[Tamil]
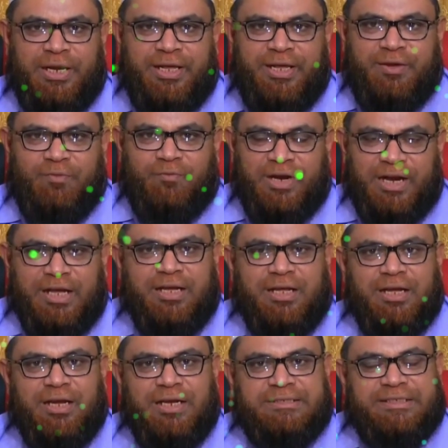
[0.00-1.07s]
பல
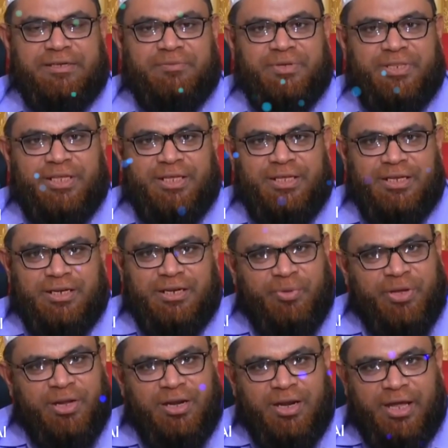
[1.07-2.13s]
வணக்கங்கள் செய்வதை
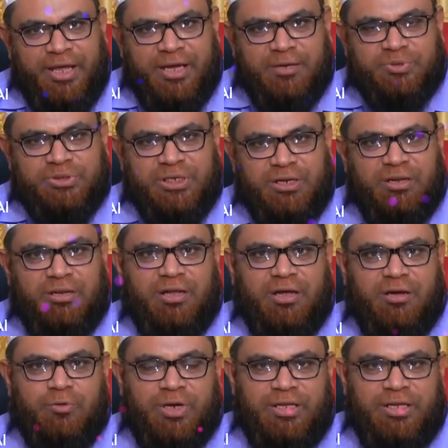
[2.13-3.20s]
நபிகள் நாயகம்
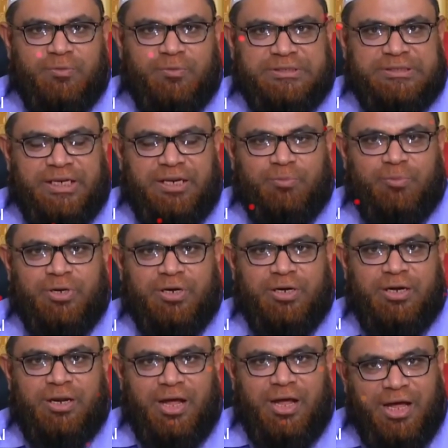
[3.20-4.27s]
சல்லல்லாஹு அலஹி வசல்லம்
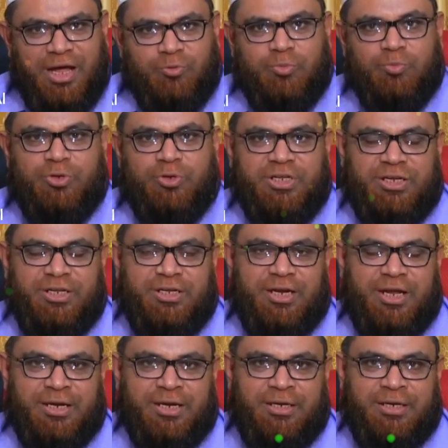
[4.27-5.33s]
அவர்கள்
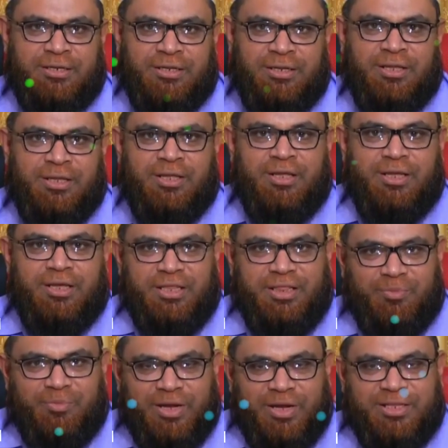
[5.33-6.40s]
ஆர்வமூட்டியிருக்கிறார்கள்
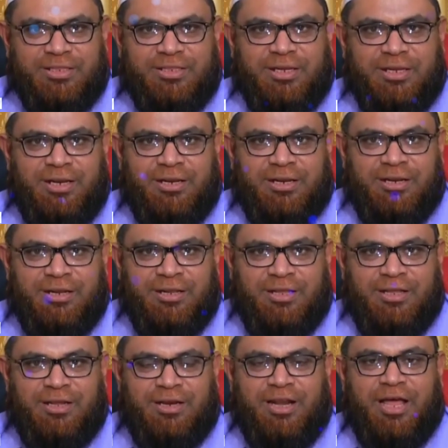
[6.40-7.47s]
இந்த மாதத்தில்
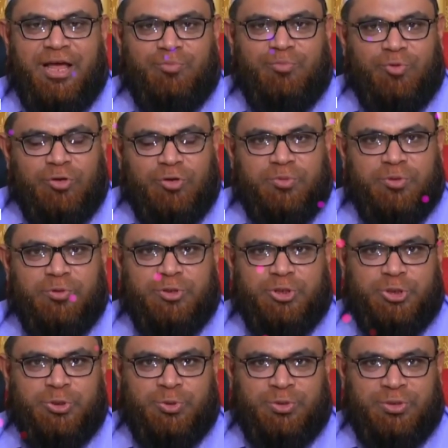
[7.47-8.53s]
நாம் நோன்பு
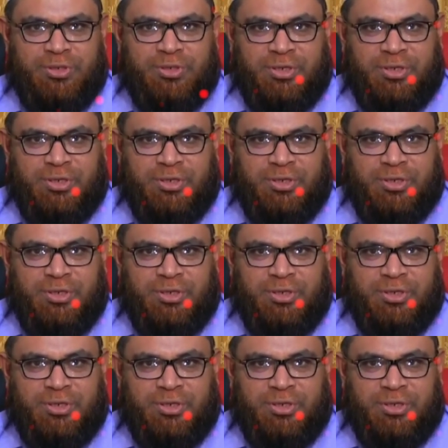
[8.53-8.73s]
நோற்று